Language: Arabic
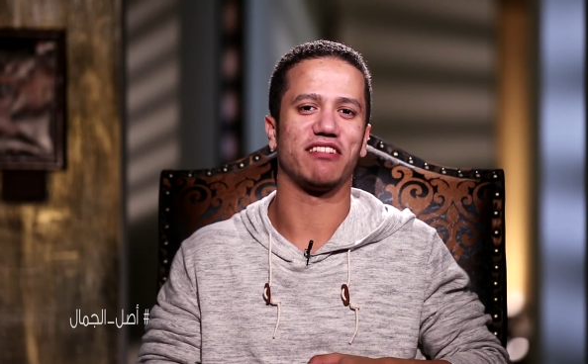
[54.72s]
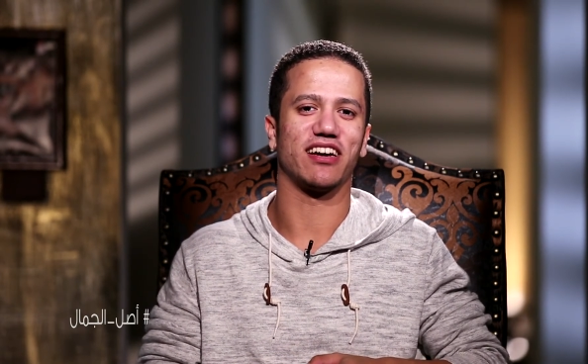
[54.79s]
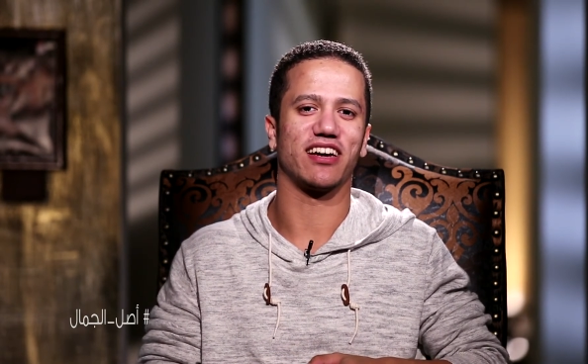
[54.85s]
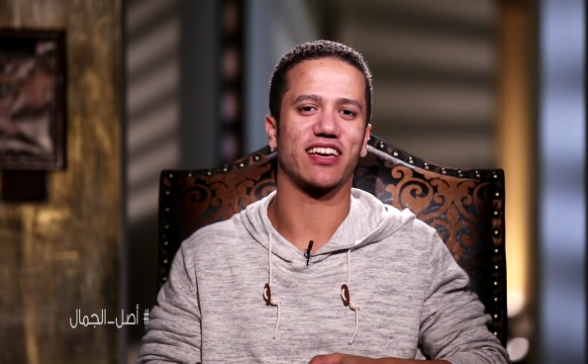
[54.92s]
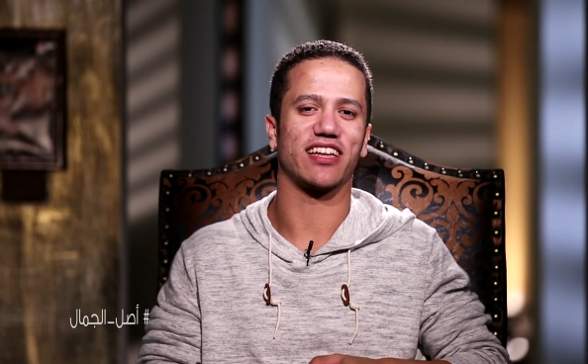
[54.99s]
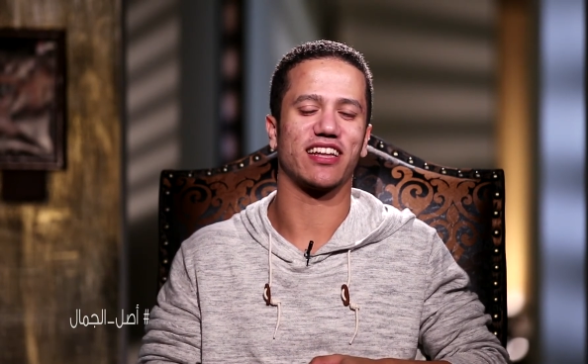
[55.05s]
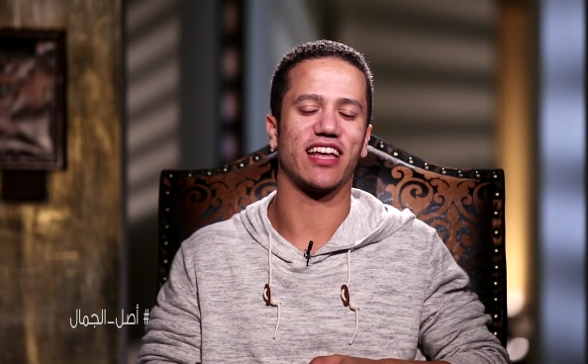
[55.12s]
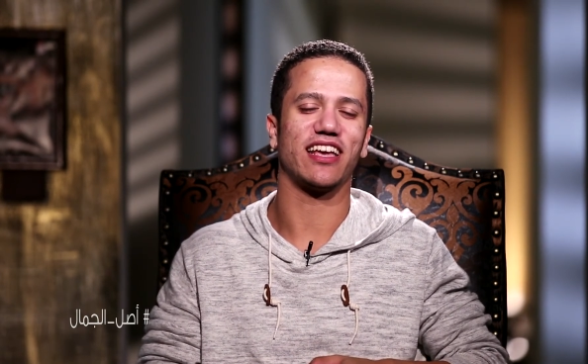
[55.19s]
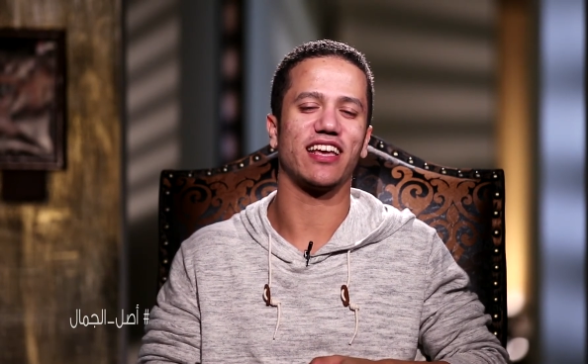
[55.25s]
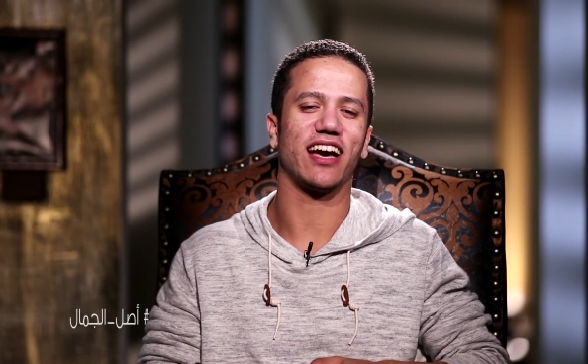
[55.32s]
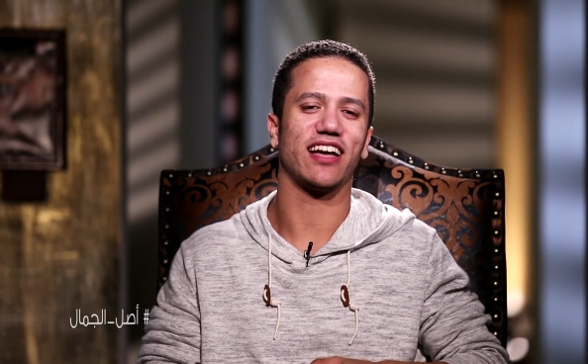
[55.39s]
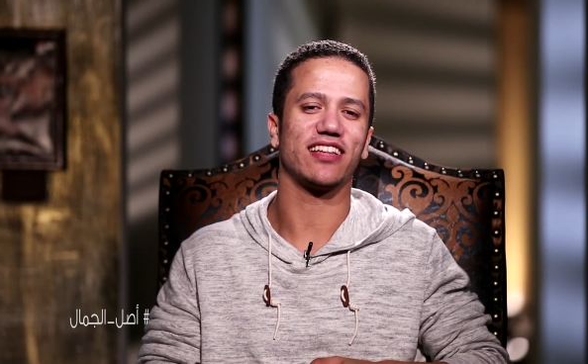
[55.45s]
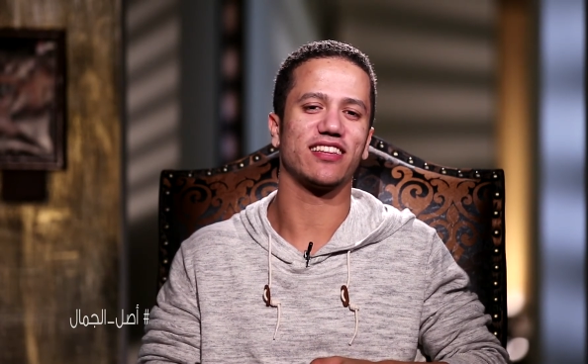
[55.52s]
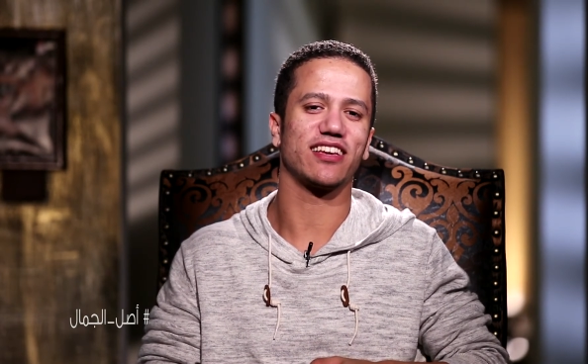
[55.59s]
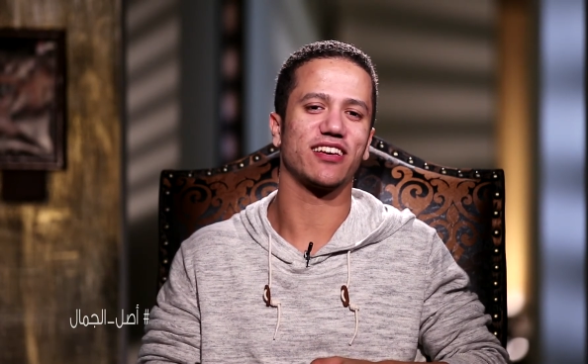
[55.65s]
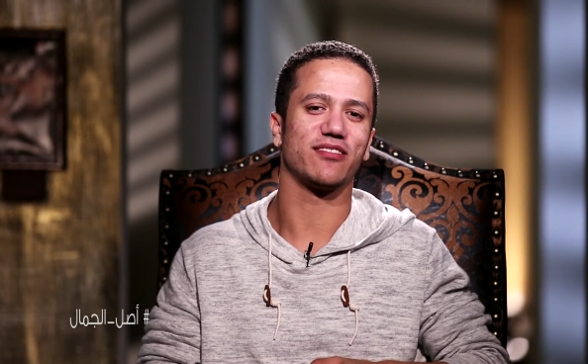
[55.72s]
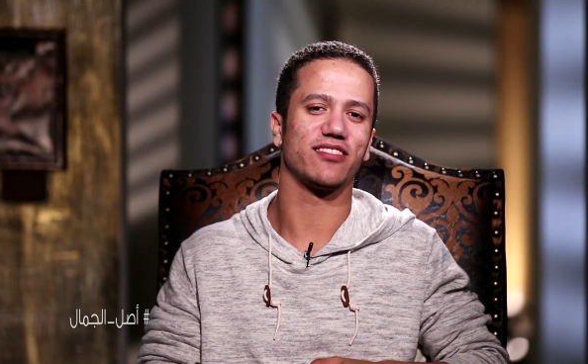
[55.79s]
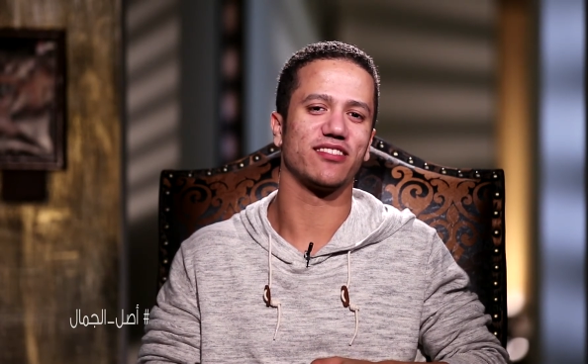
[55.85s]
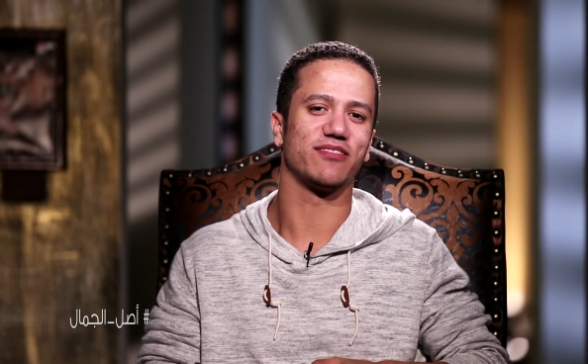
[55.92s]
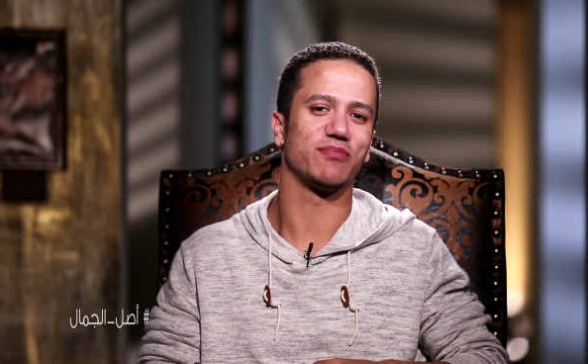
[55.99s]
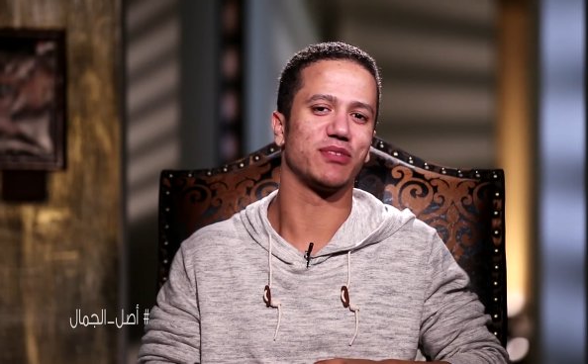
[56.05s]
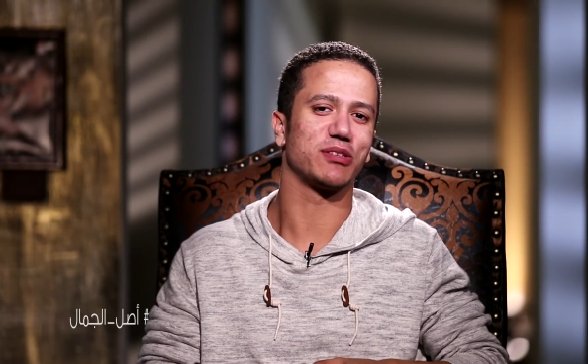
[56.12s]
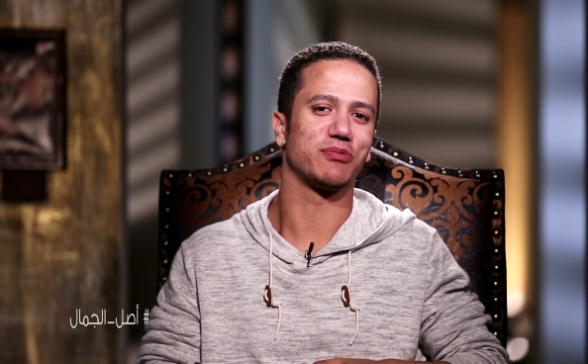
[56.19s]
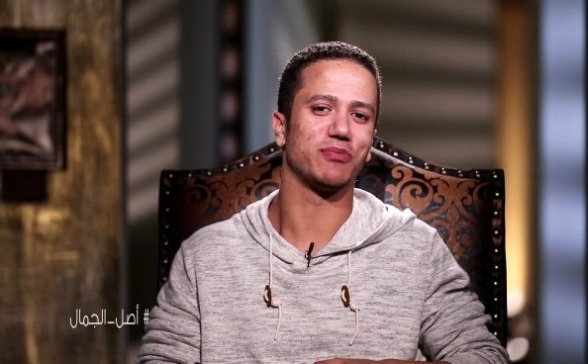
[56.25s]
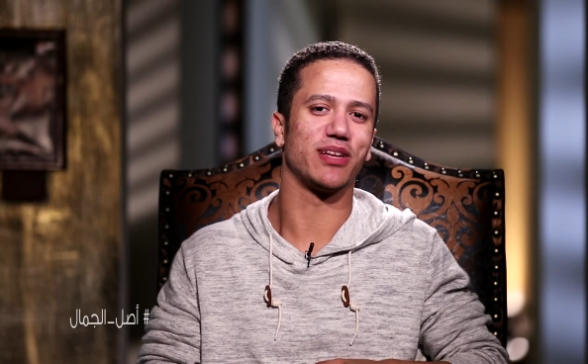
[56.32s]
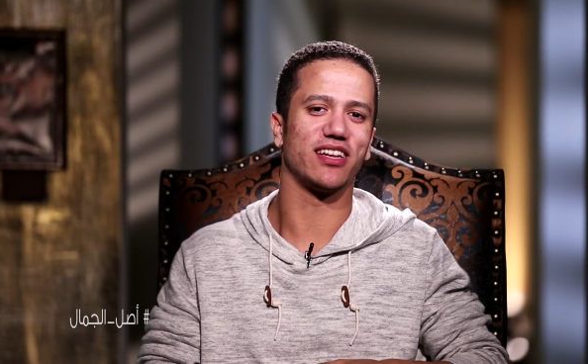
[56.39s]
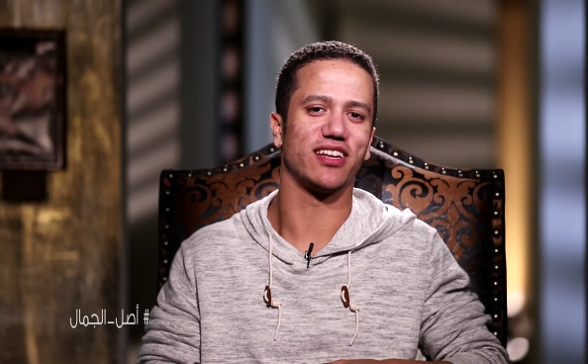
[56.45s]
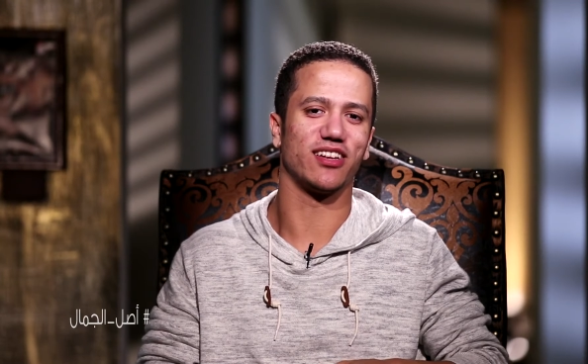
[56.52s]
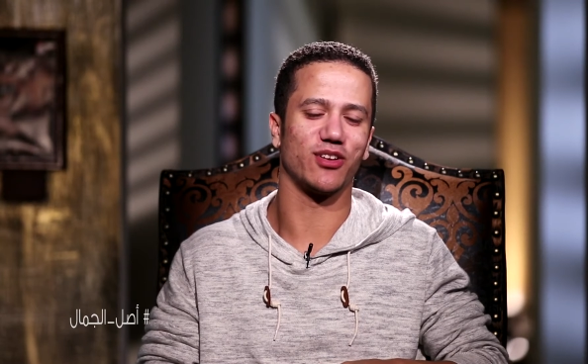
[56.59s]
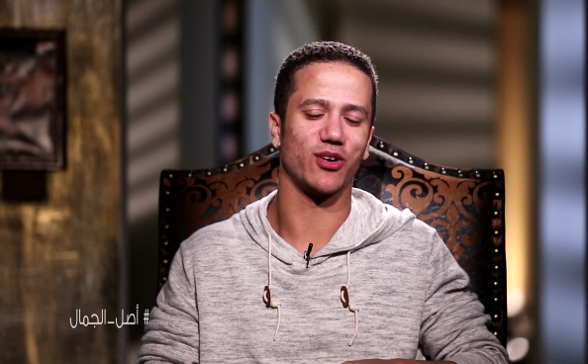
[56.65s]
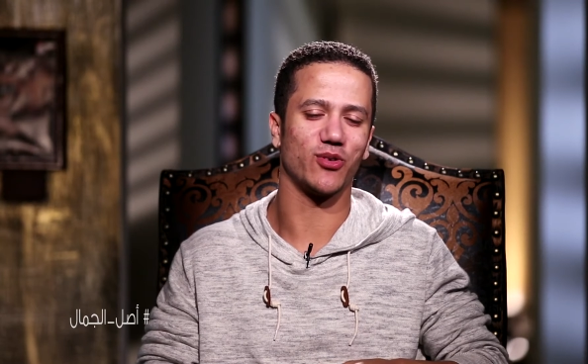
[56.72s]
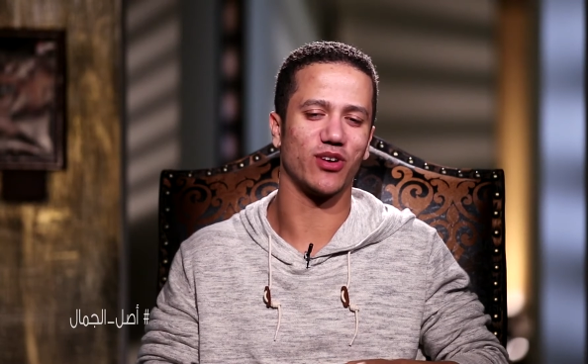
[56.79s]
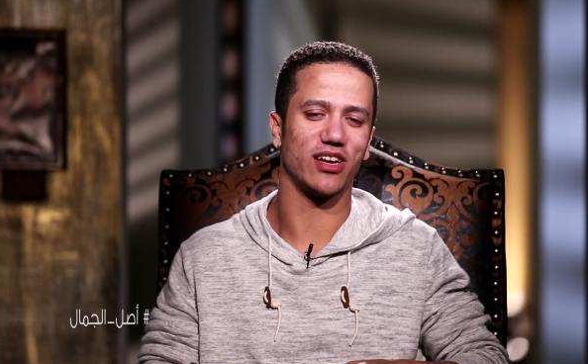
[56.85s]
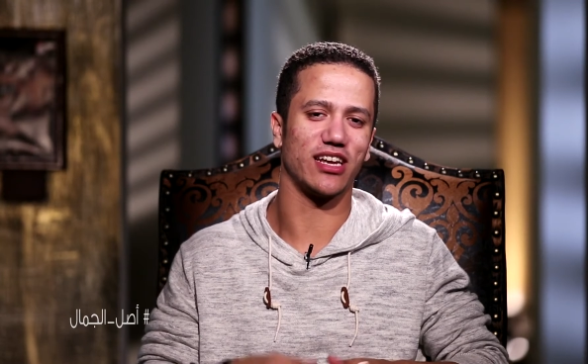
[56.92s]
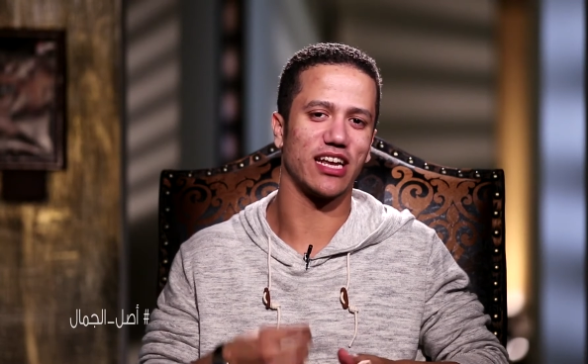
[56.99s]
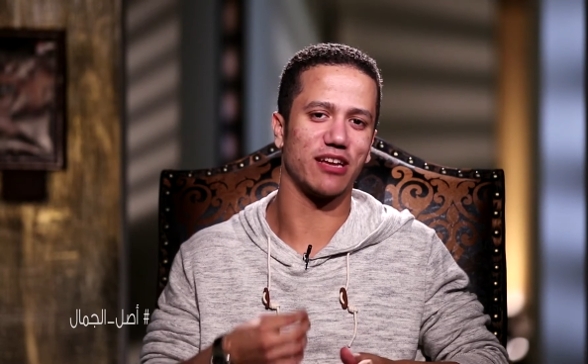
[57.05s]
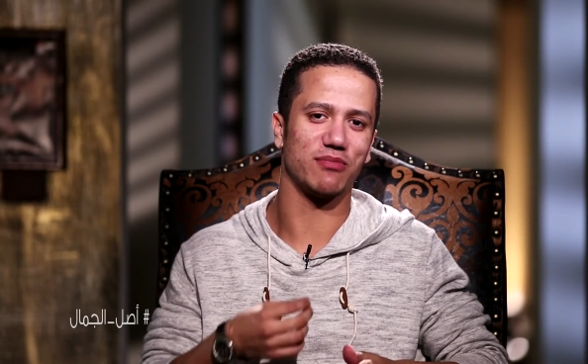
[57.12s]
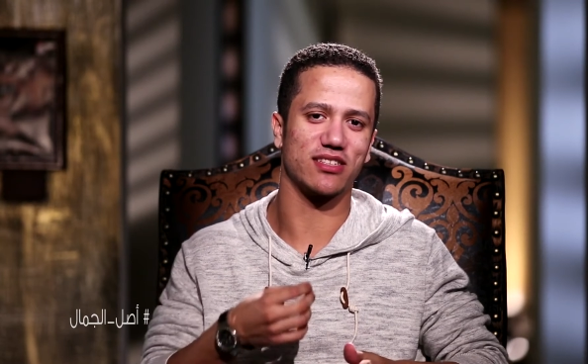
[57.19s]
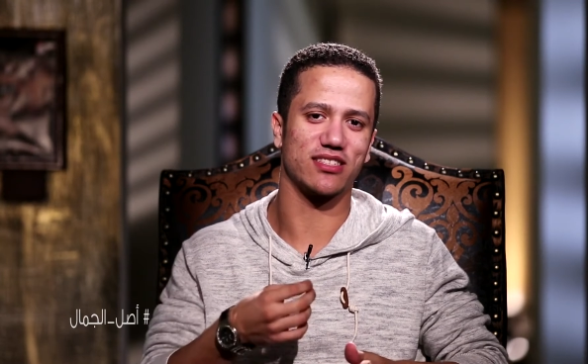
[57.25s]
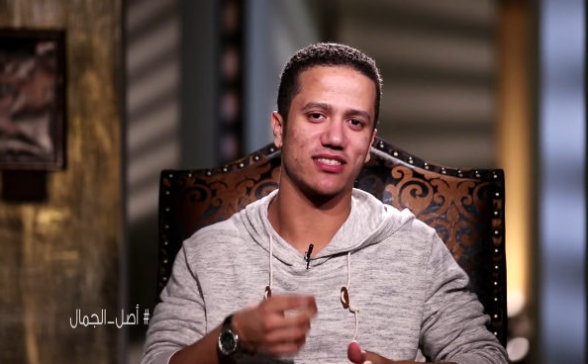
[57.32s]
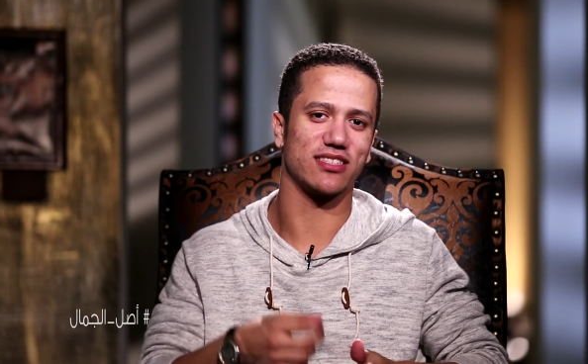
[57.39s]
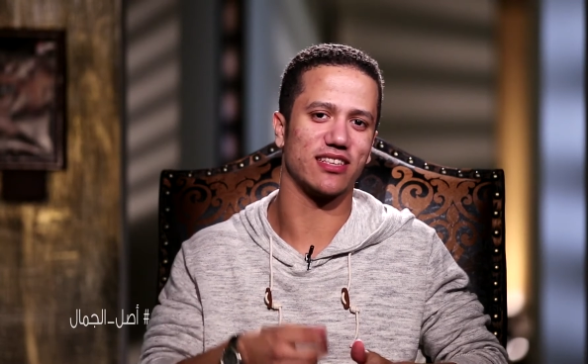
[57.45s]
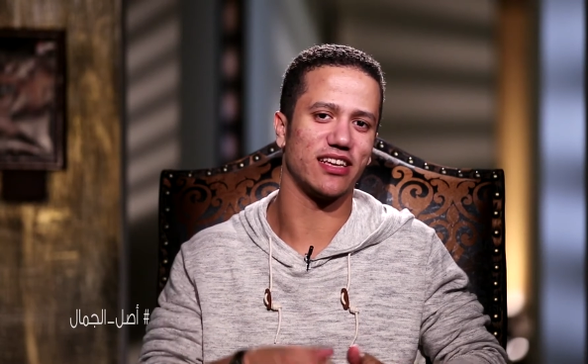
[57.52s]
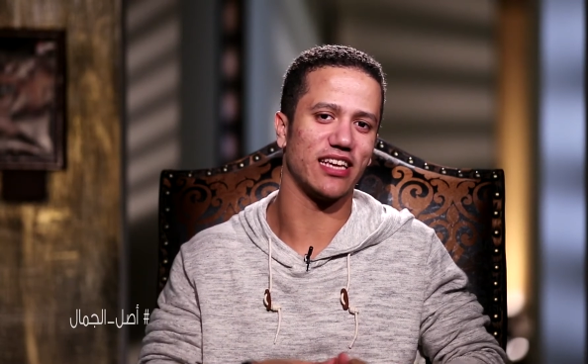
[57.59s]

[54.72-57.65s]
فكان اي حد كان بيتمنى ان هو يلامس